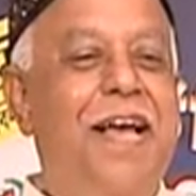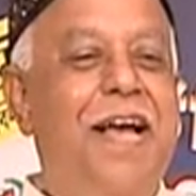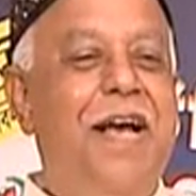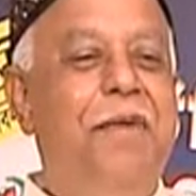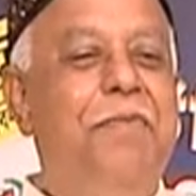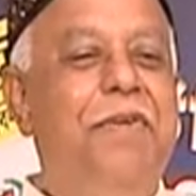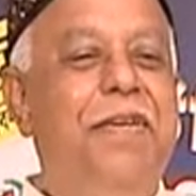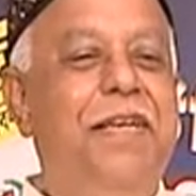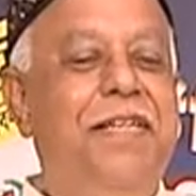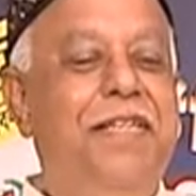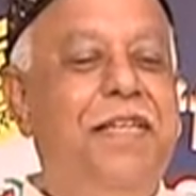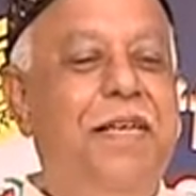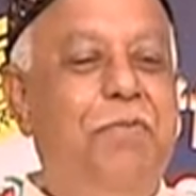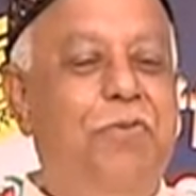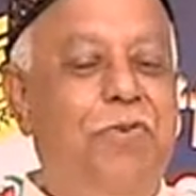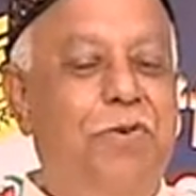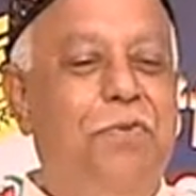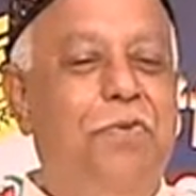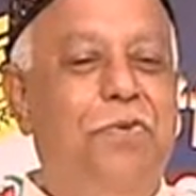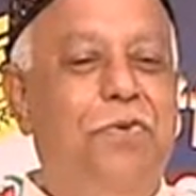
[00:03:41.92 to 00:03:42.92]
আমি এটা
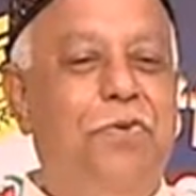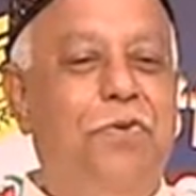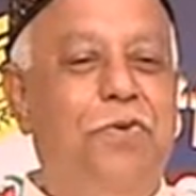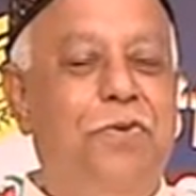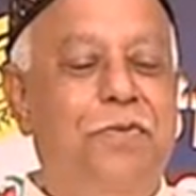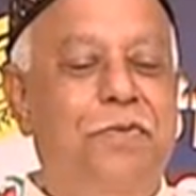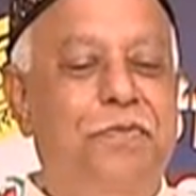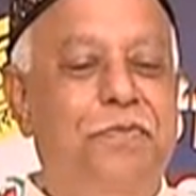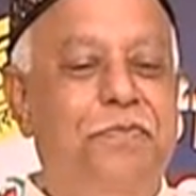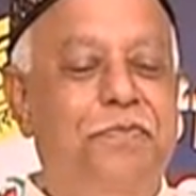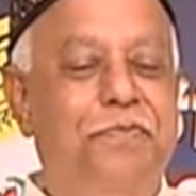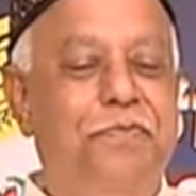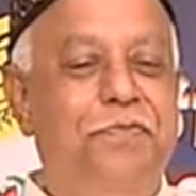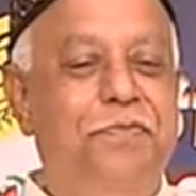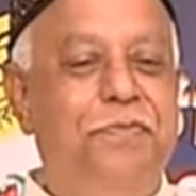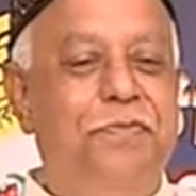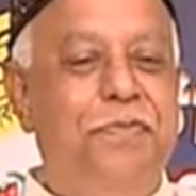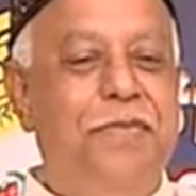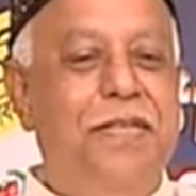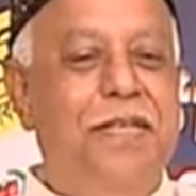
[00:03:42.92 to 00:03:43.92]
বলবো
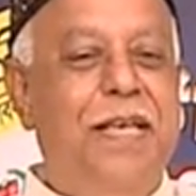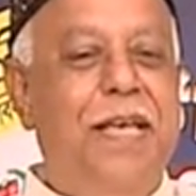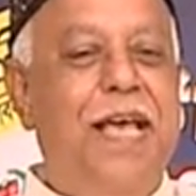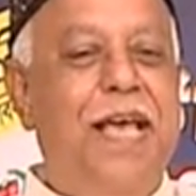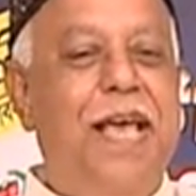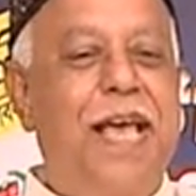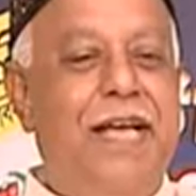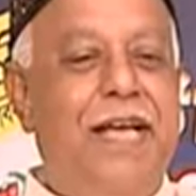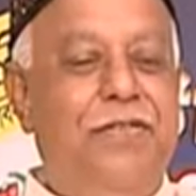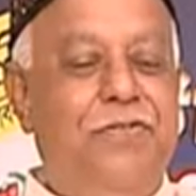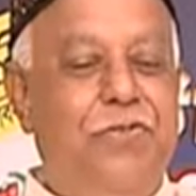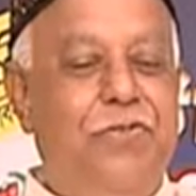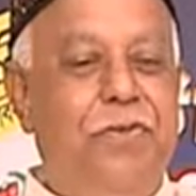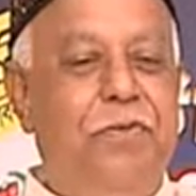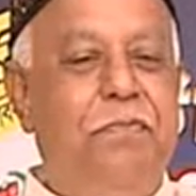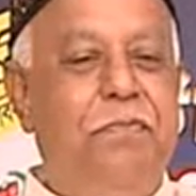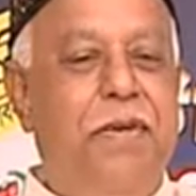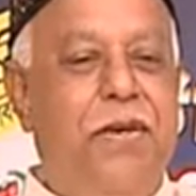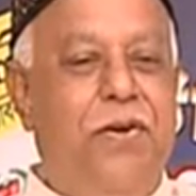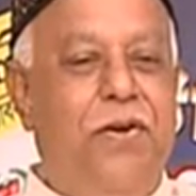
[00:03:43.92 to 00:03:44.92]
একজন
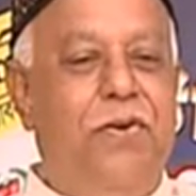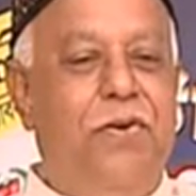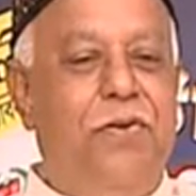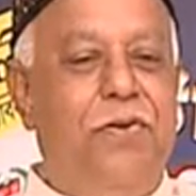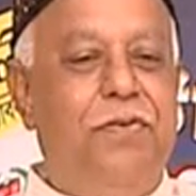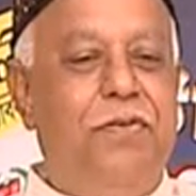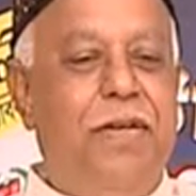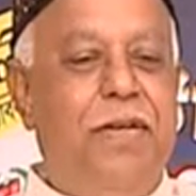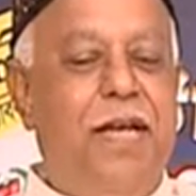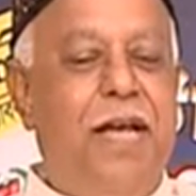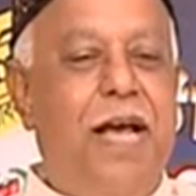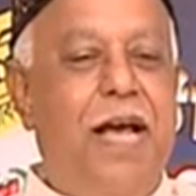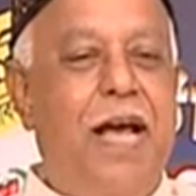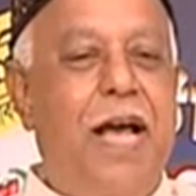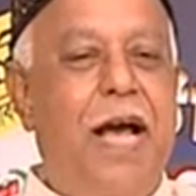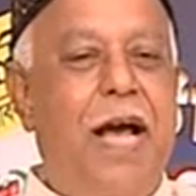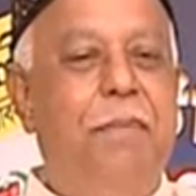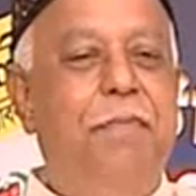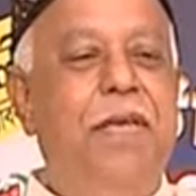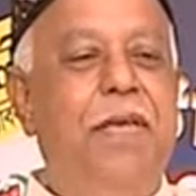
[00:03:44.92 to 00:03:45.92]
মেয়র
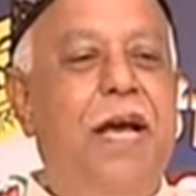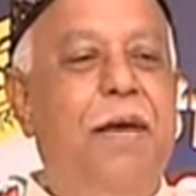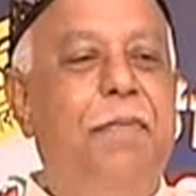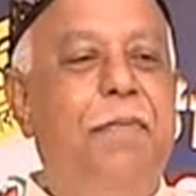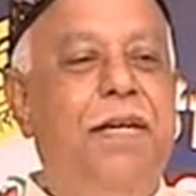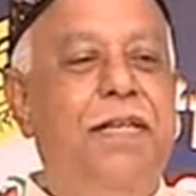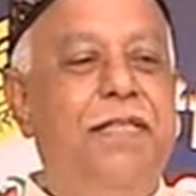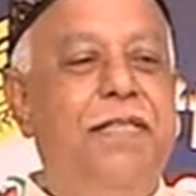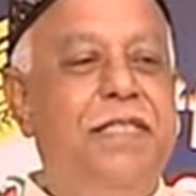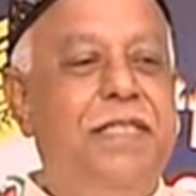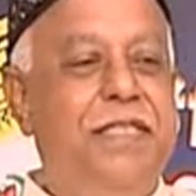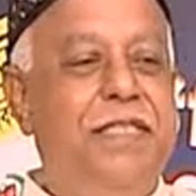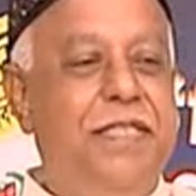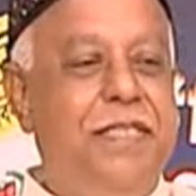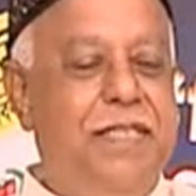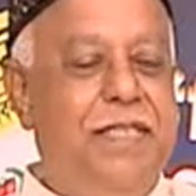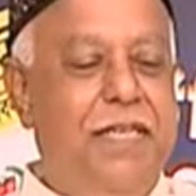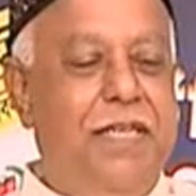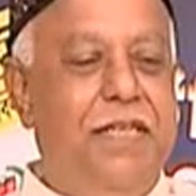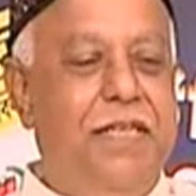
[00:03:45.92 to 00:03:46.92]
আমি আমার
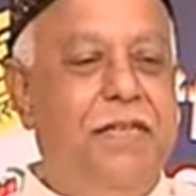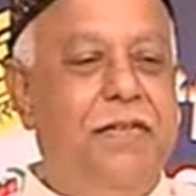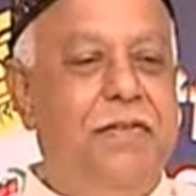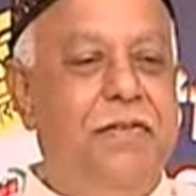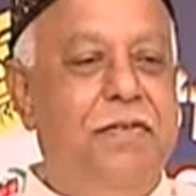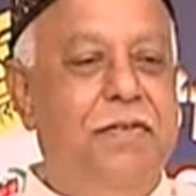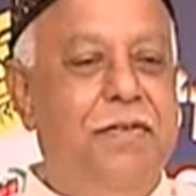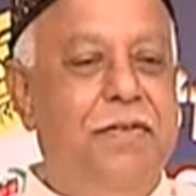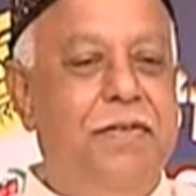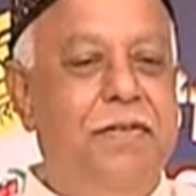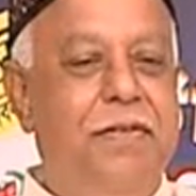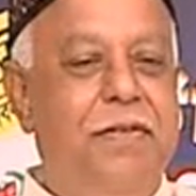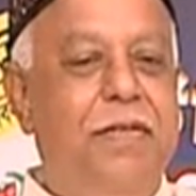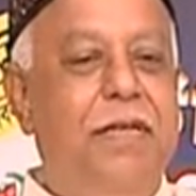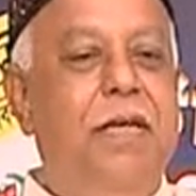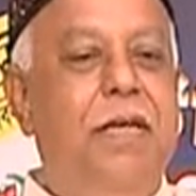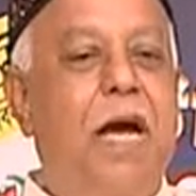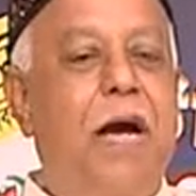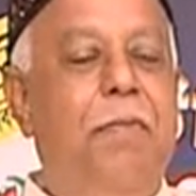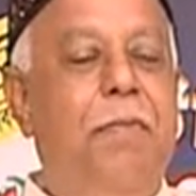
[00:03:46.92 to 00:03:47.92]
দৃষ্টিতে
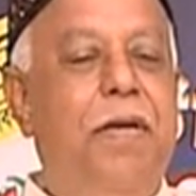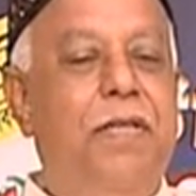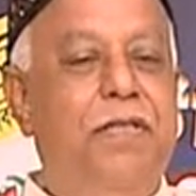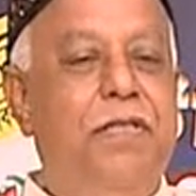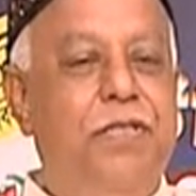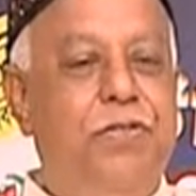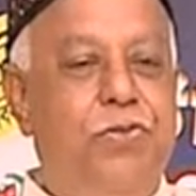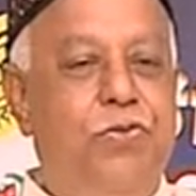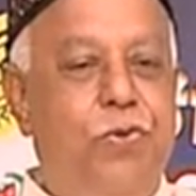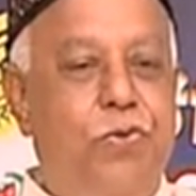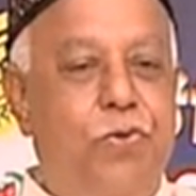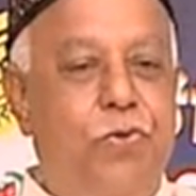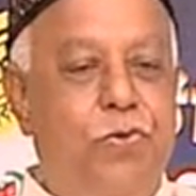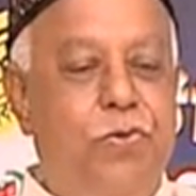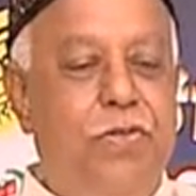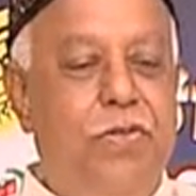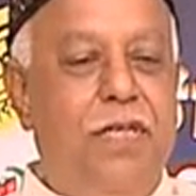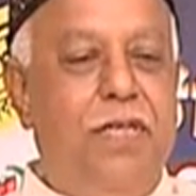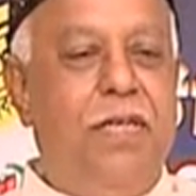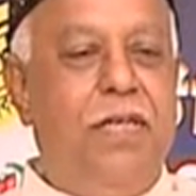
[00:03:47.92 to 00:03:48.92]
আমার দৃষ্টিকোণ
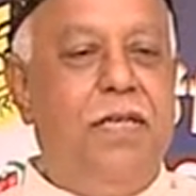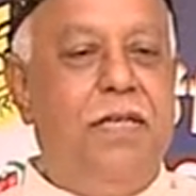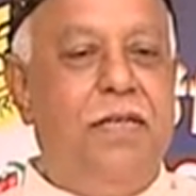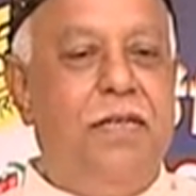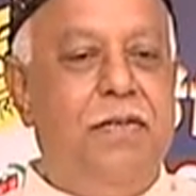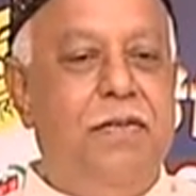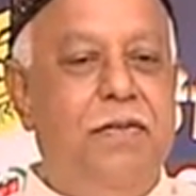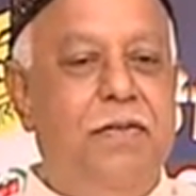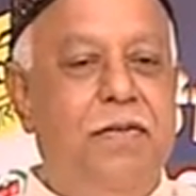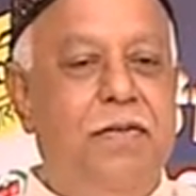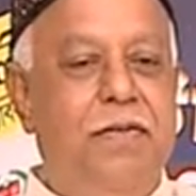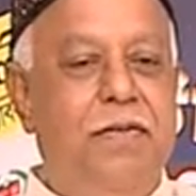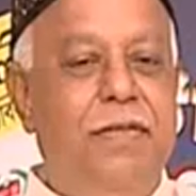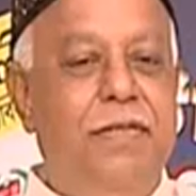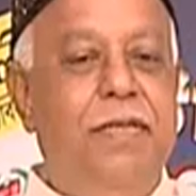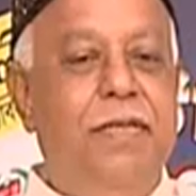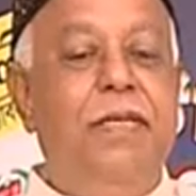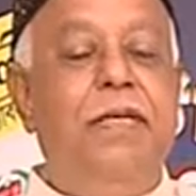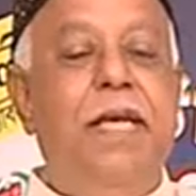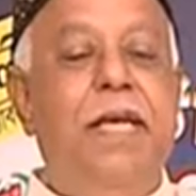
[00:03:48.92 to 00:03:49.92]
থেকে
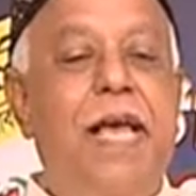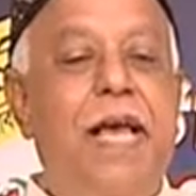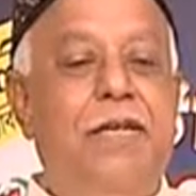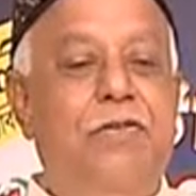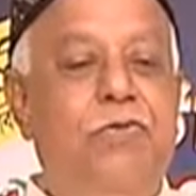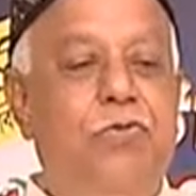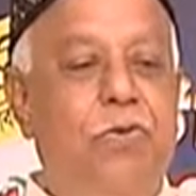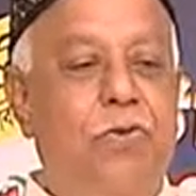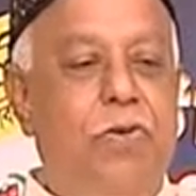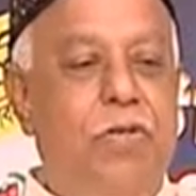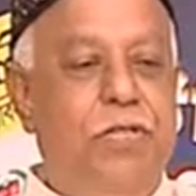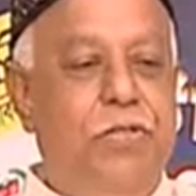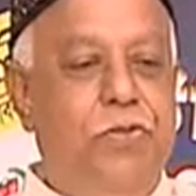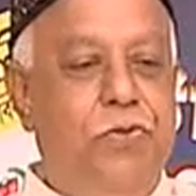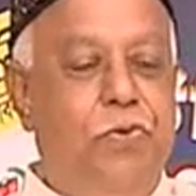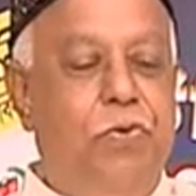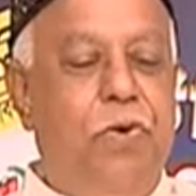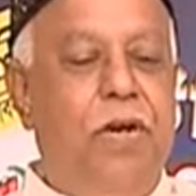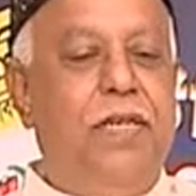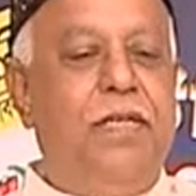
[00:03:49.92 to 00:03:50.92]

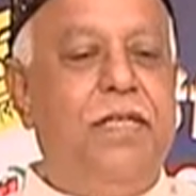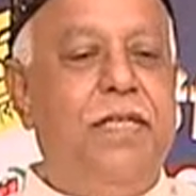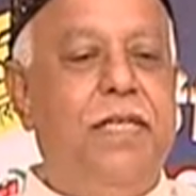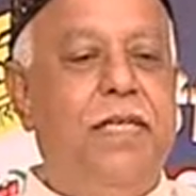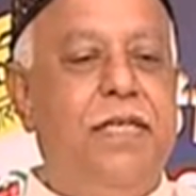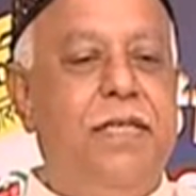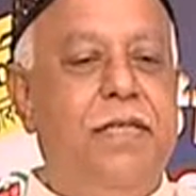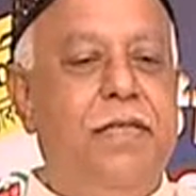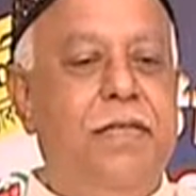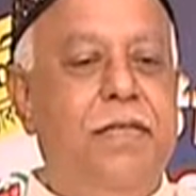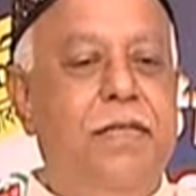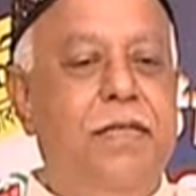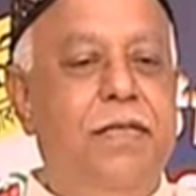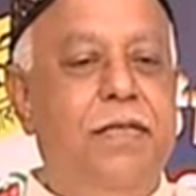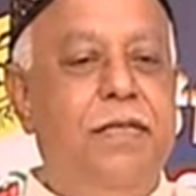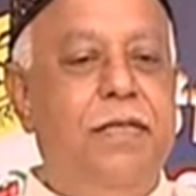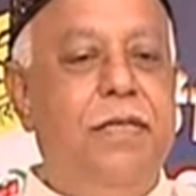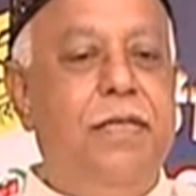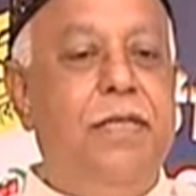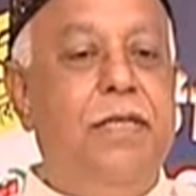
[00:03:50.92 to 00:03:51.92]
একচল্লিশটা ওয়ার্ডকে
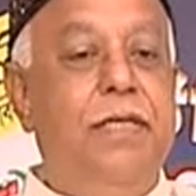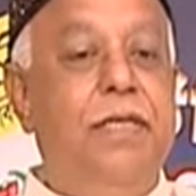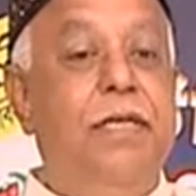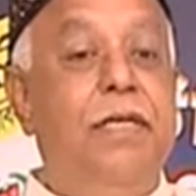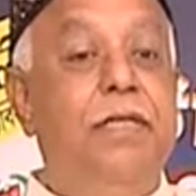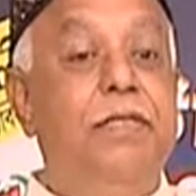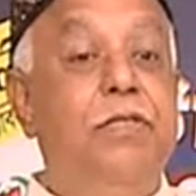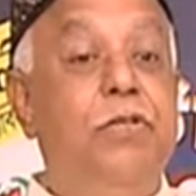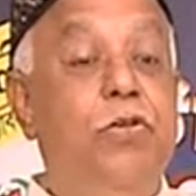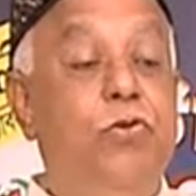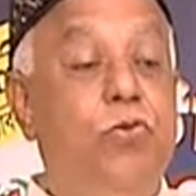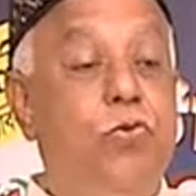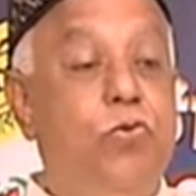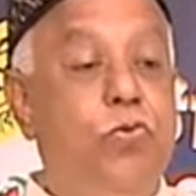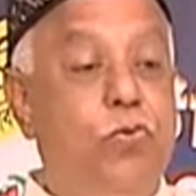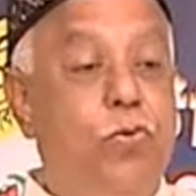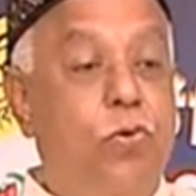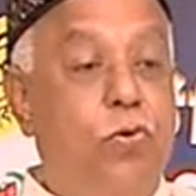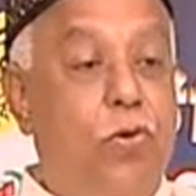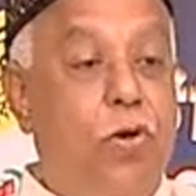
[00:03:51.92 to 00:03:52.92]

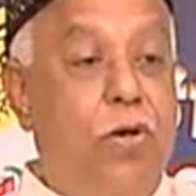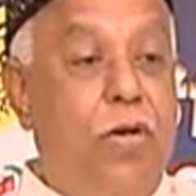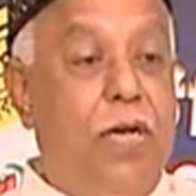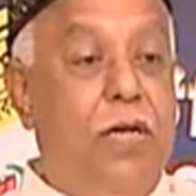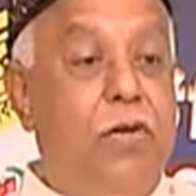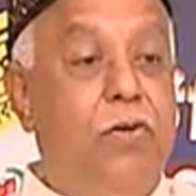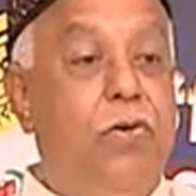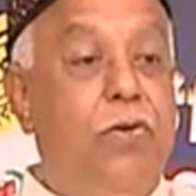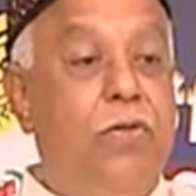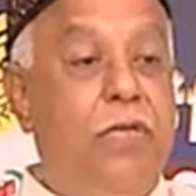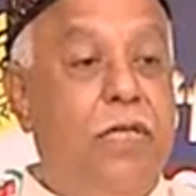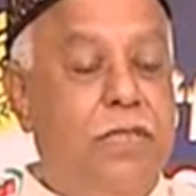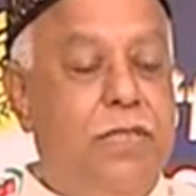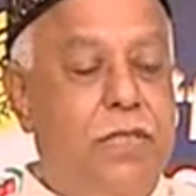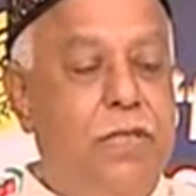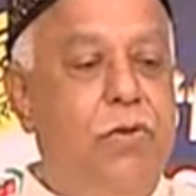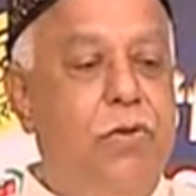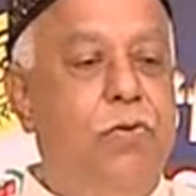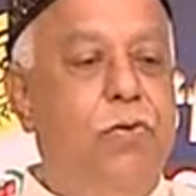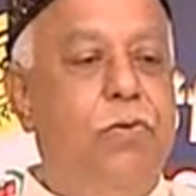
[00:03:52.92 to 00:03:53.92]
যতটুকু করার কথা
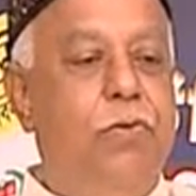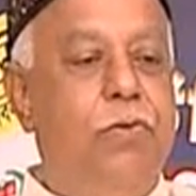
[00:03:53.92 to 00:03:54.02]
ছিল